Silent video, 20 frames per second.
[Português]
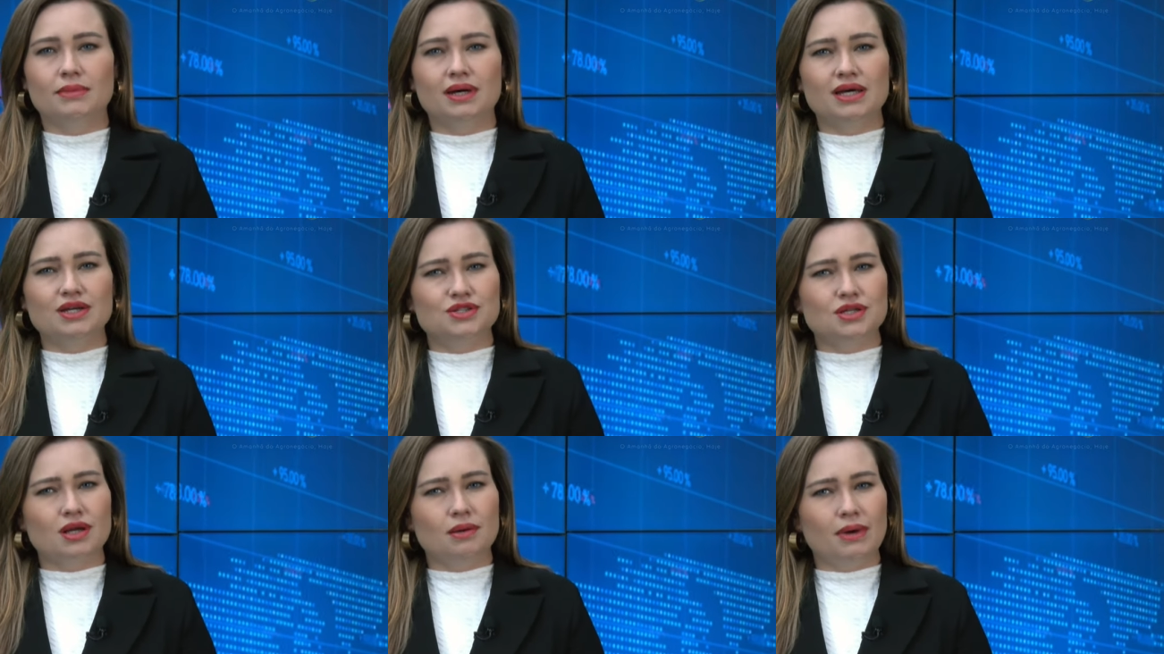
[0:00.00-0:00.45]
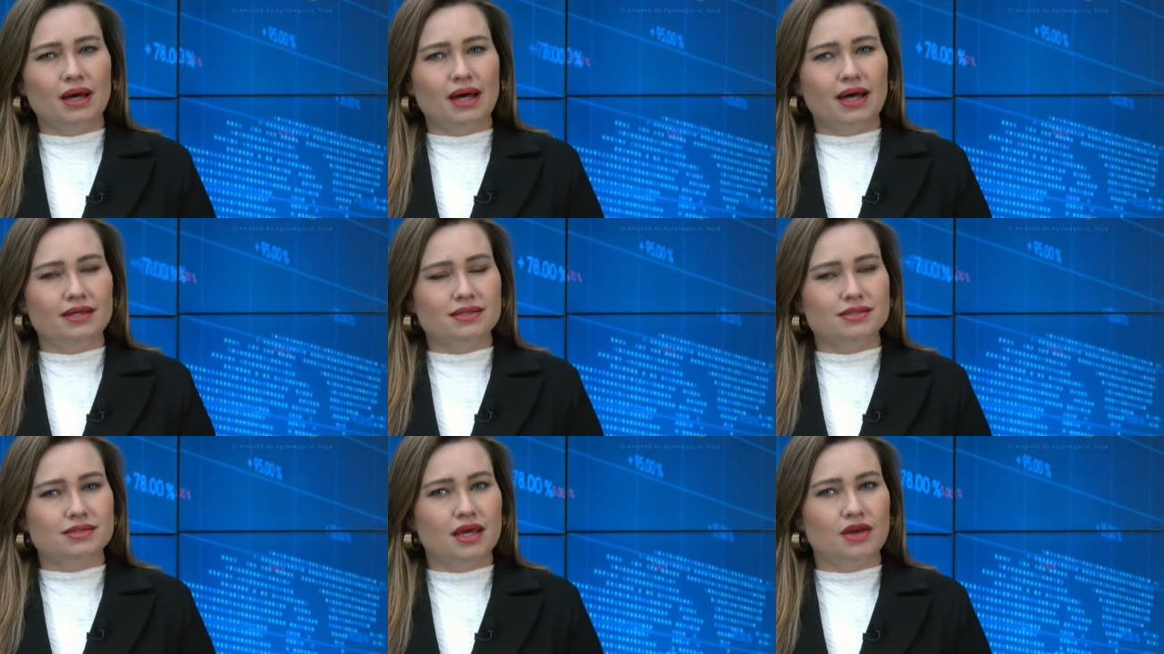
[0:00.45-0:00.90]
mas
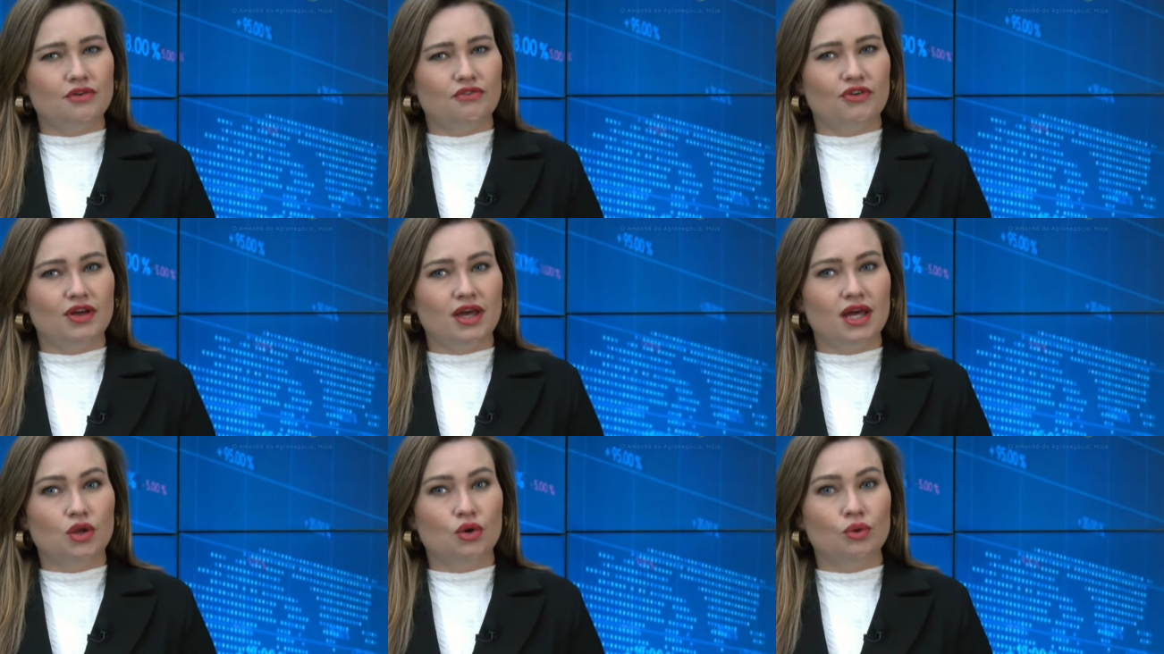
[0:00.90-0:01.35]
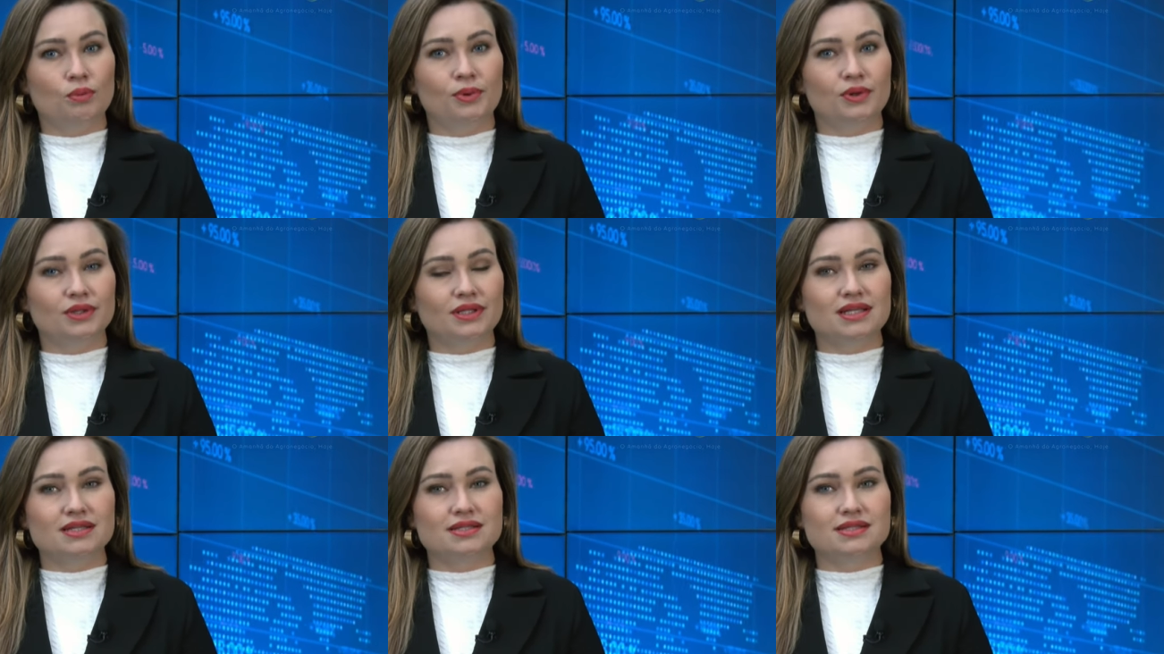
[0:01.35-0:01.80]
jamais revelam o
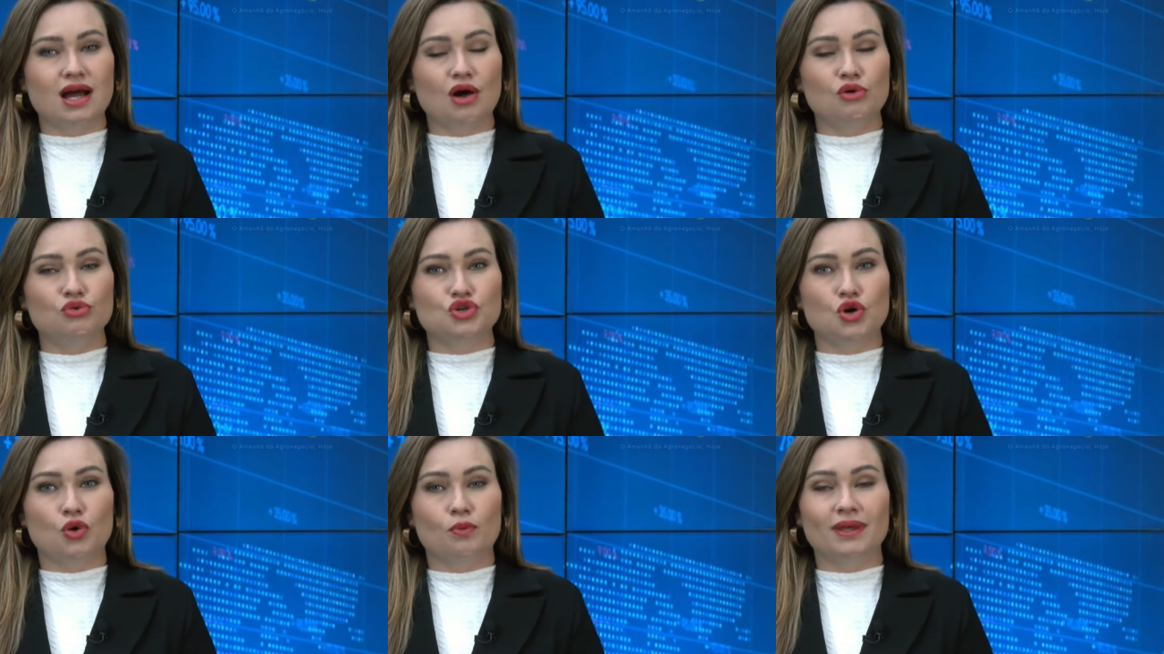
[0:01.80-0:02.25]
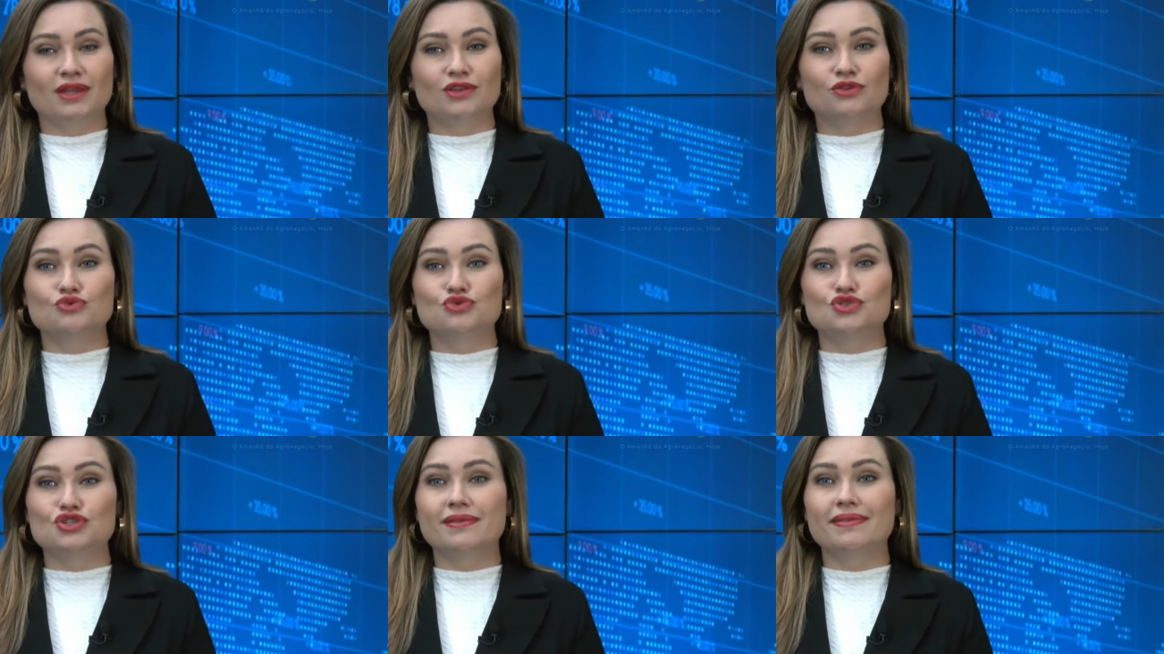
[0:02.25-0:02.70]
potencial de
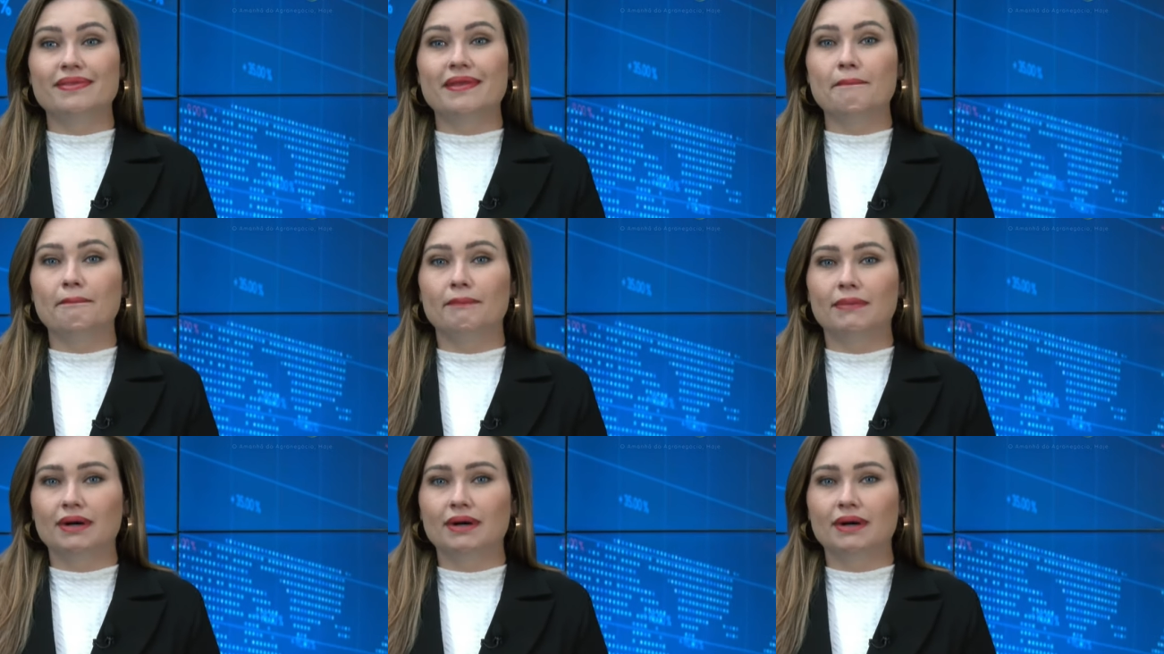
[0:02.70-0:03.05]
aumento de